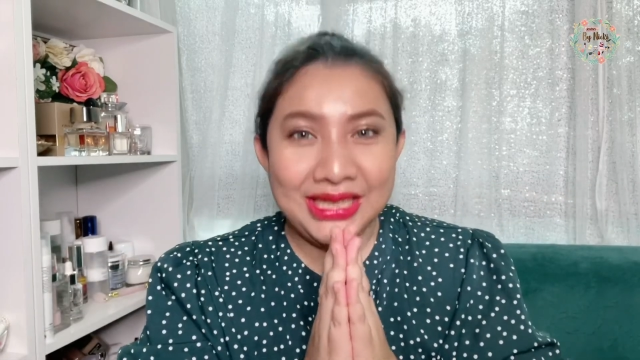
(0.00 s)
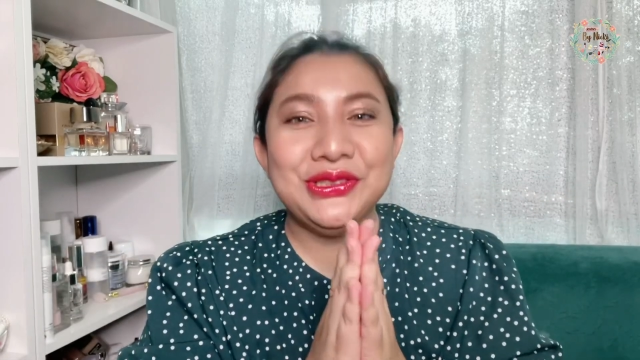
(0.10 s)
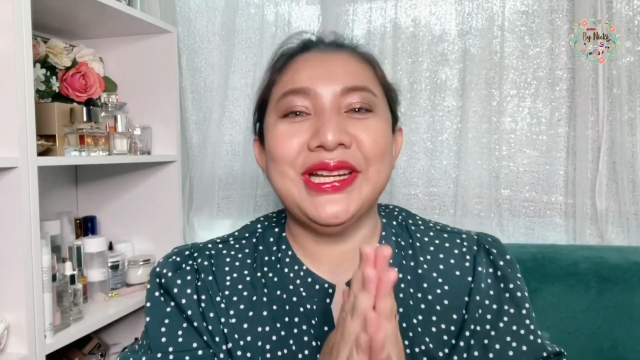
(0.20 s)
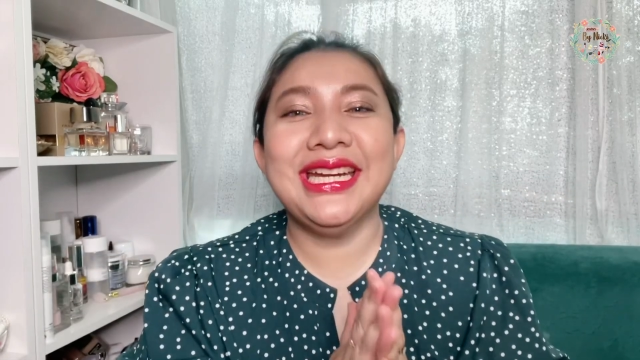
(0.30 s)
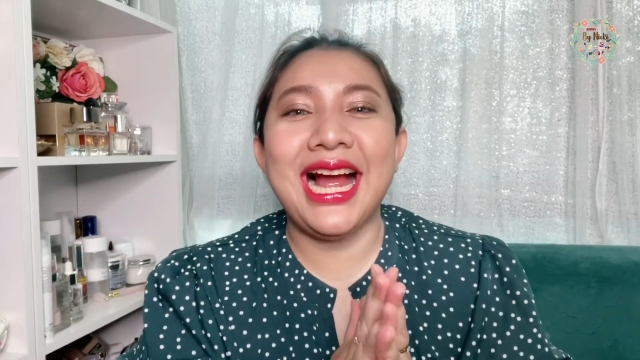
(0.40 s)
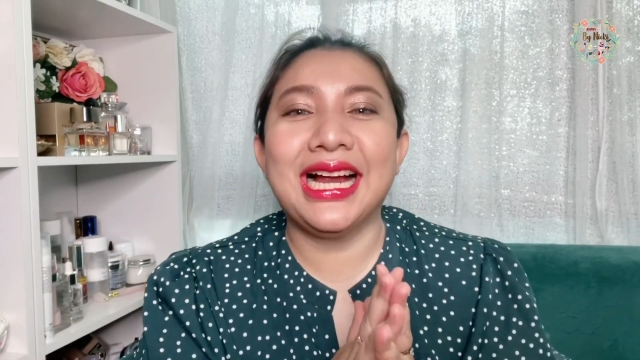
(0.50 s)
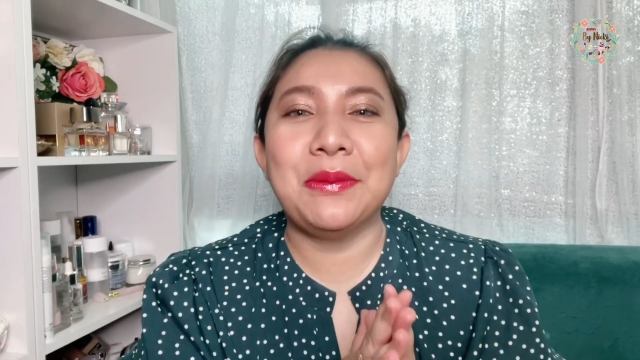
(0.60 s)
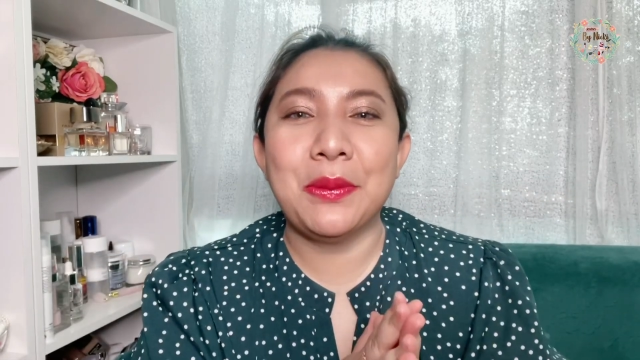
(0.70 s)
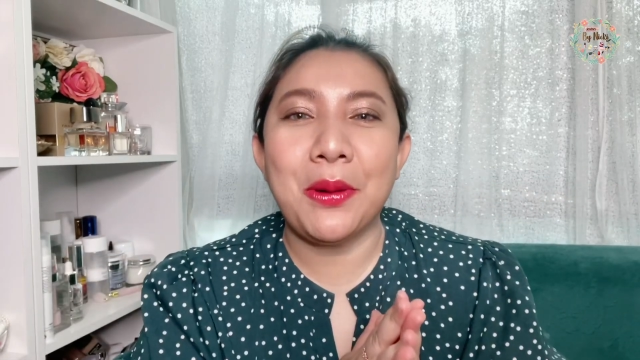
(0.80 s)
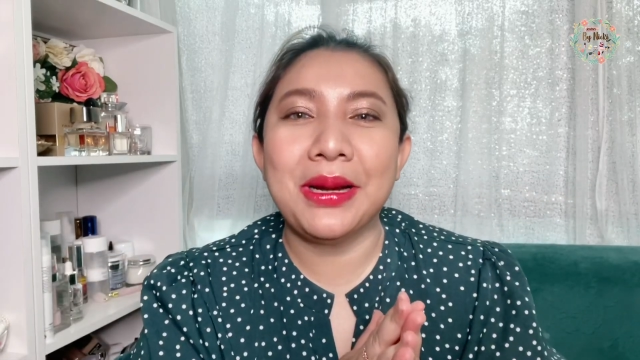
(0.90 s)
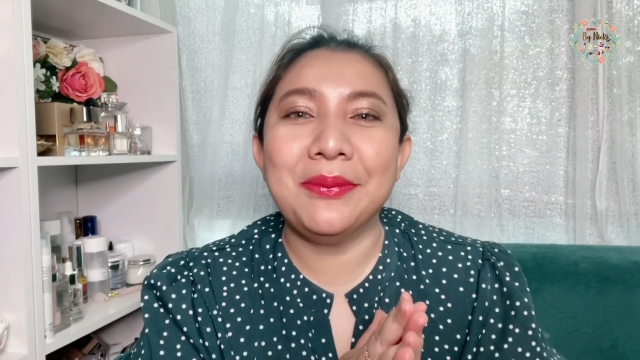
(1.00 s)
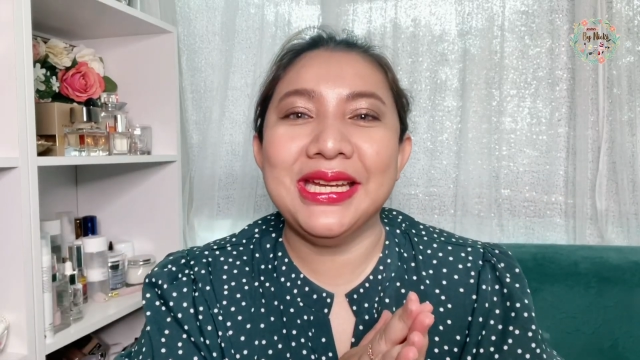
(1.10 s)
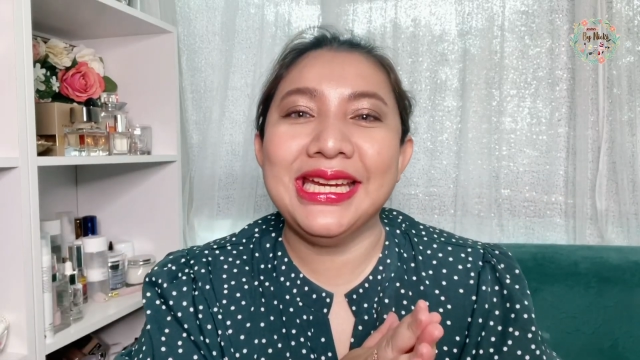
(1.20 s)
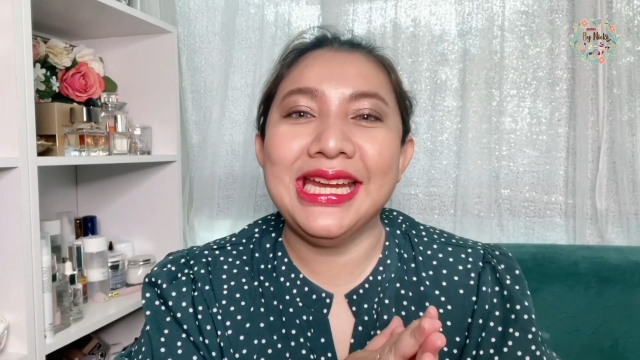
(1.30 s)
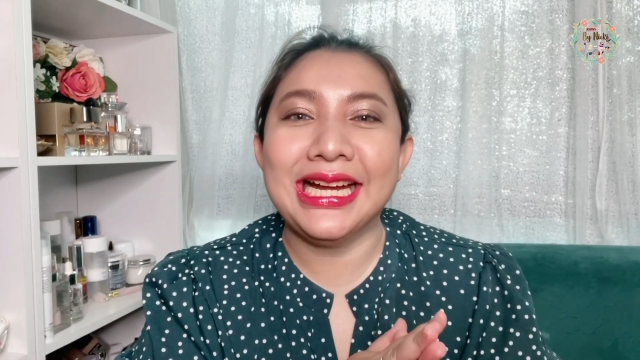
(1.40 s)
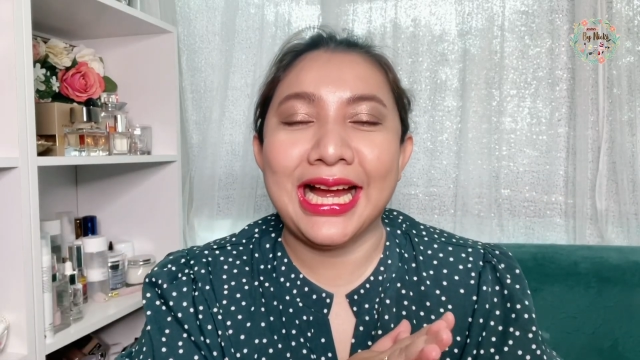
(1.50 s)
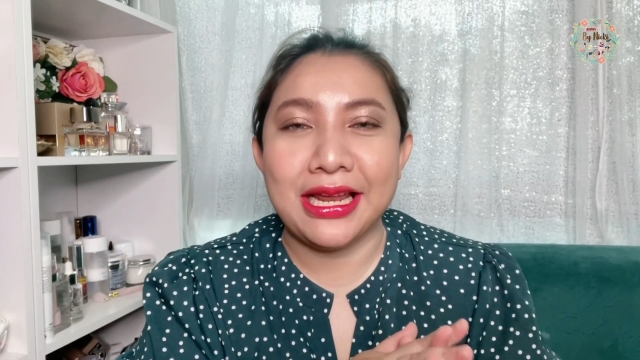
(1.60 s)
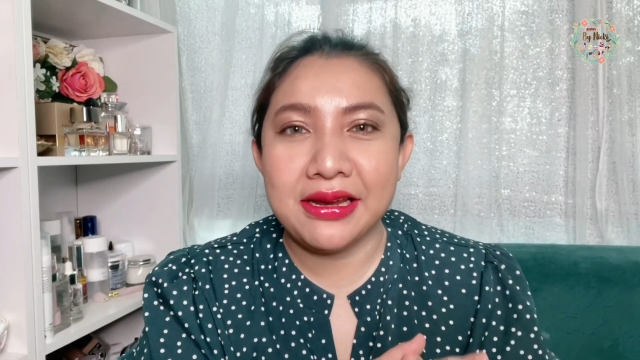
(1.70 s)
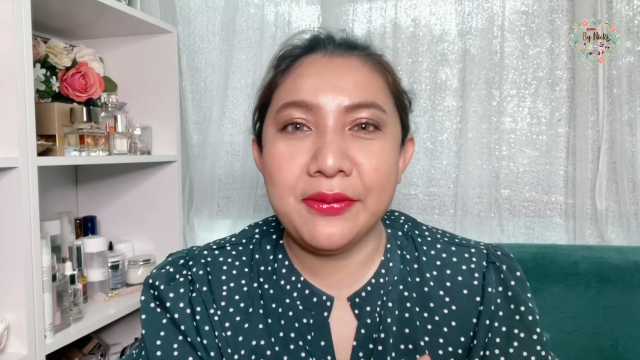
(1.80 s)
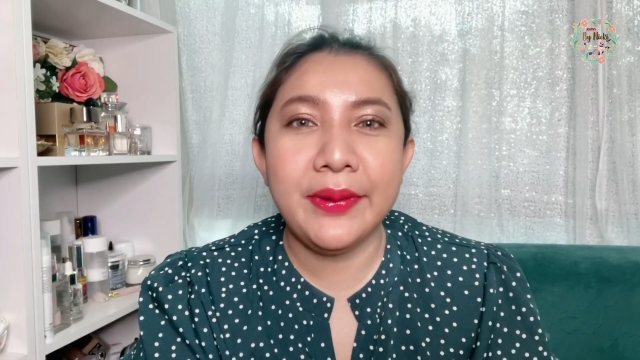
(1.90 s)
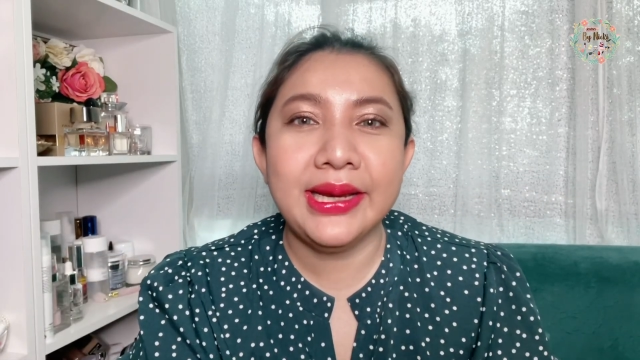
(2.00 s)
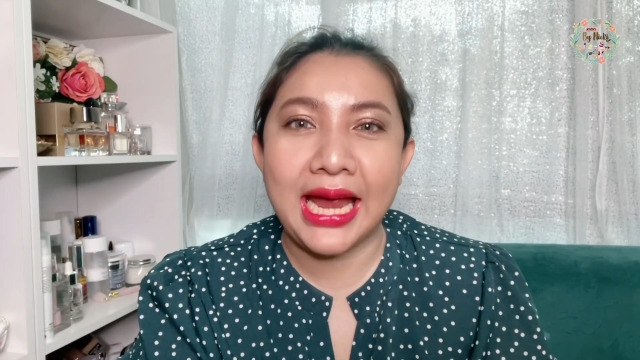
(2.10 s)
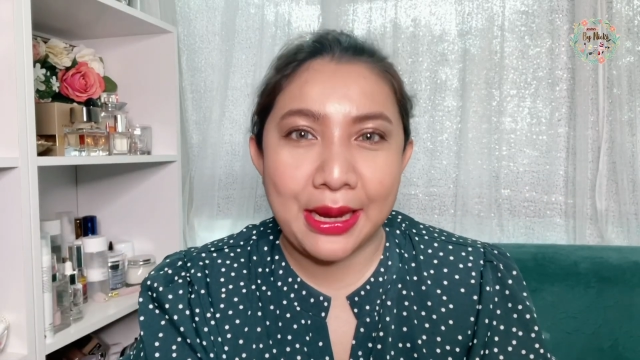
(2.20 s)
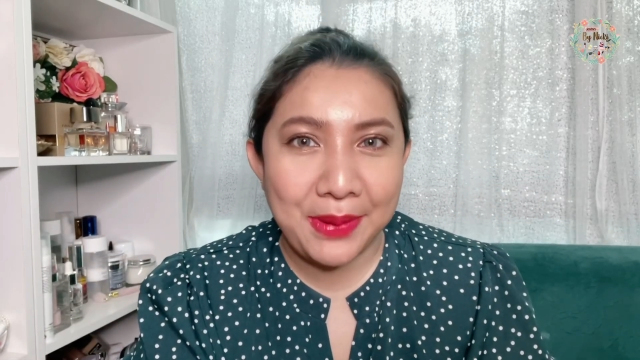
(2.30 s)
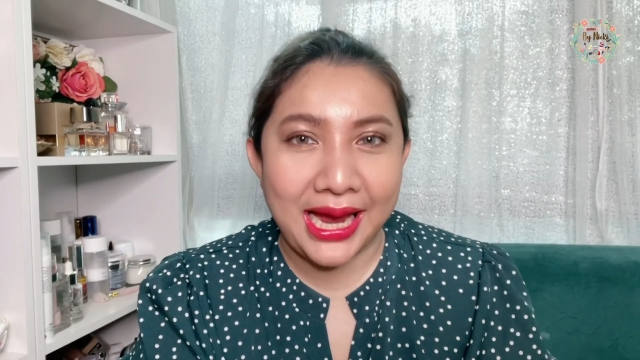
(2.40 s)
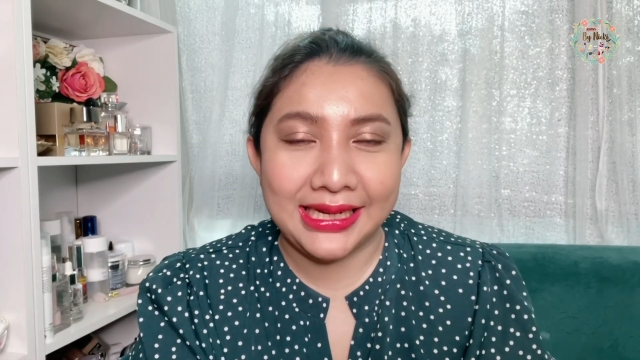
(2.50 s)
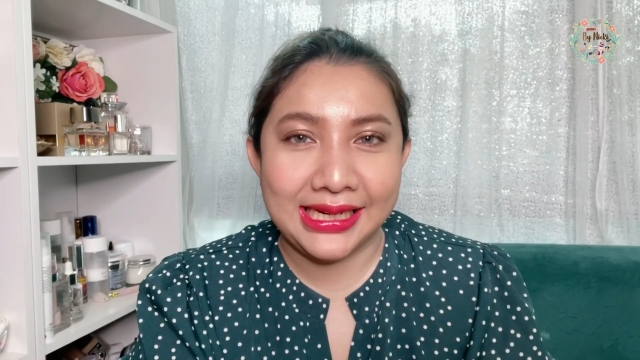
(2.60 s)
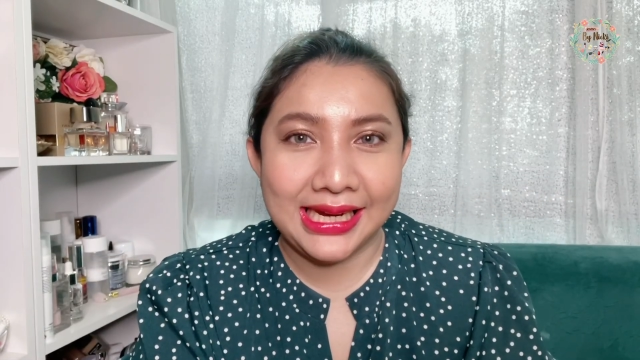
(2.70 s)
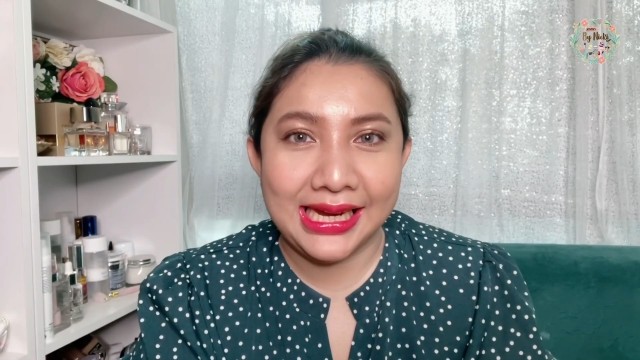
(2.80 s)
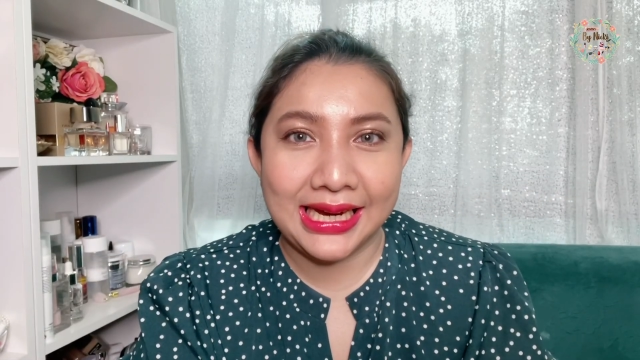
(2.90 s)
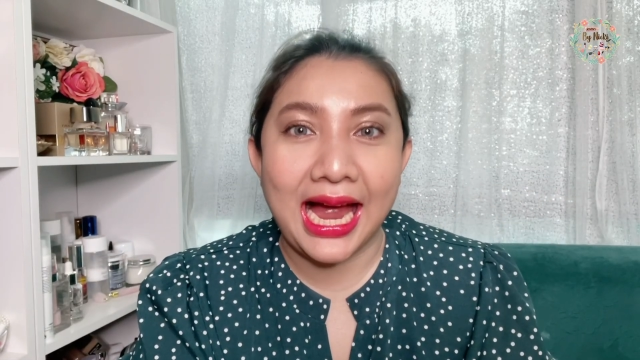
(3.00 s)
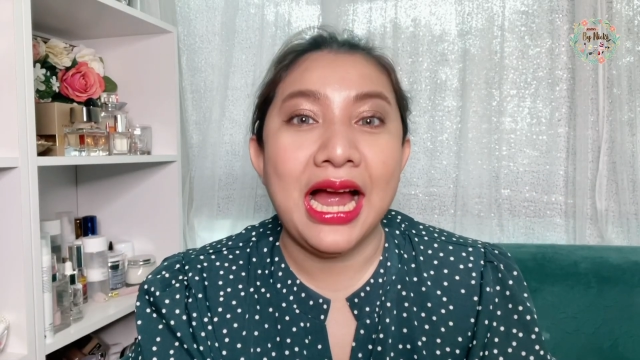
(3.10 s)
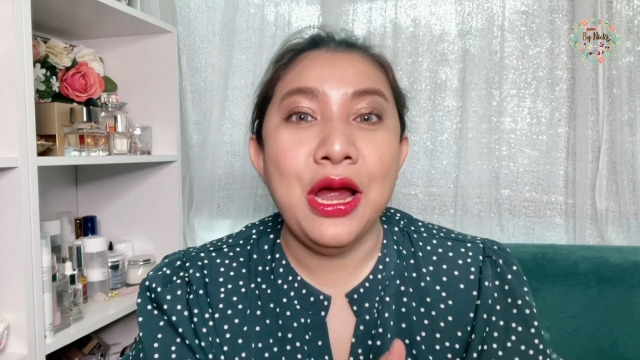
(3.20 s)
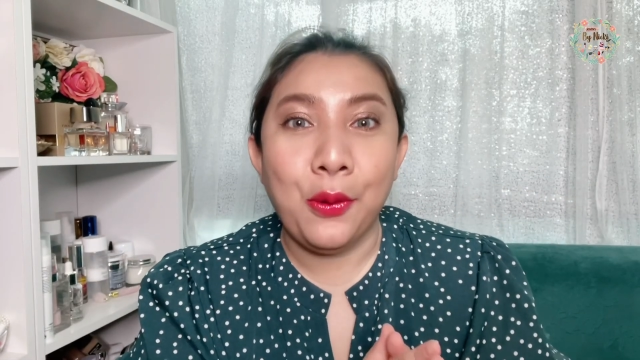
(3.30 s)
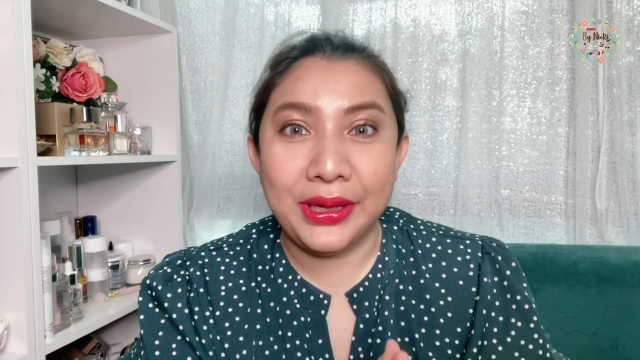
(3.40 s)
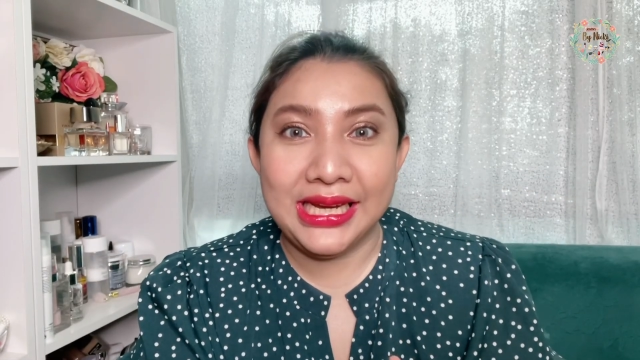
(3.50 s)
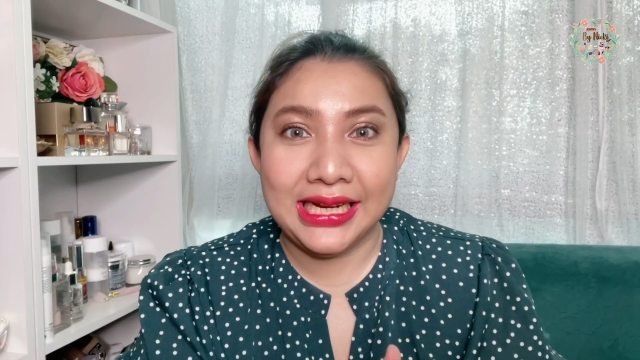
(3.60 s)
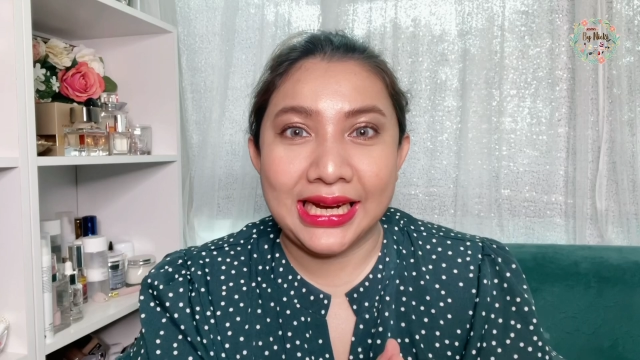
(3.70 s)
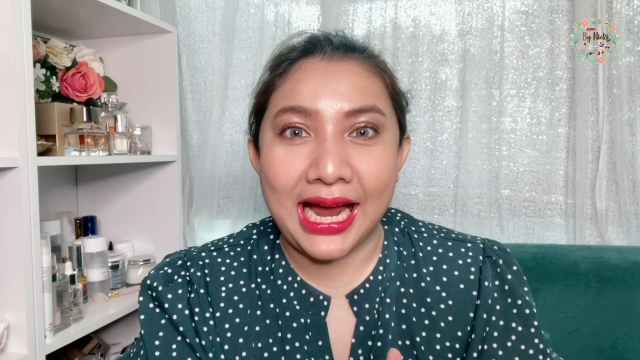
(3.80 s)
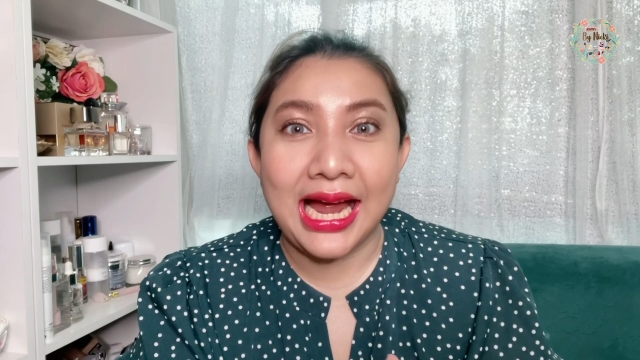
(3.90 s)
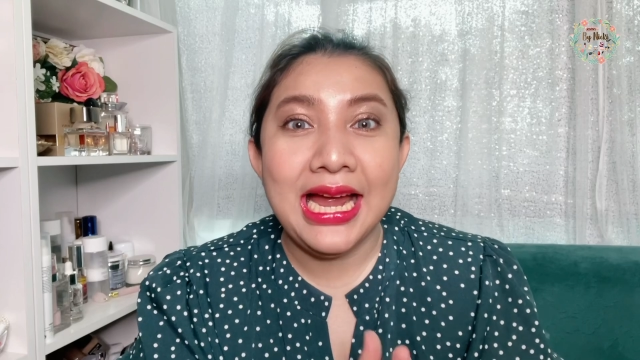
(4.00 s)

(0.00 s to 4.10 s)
สวัสดีค่ะกลับมาพบกับนิกกี้นะคะรีวิวง่ายบายนิกกี้ค่ะวันนี้นะคะ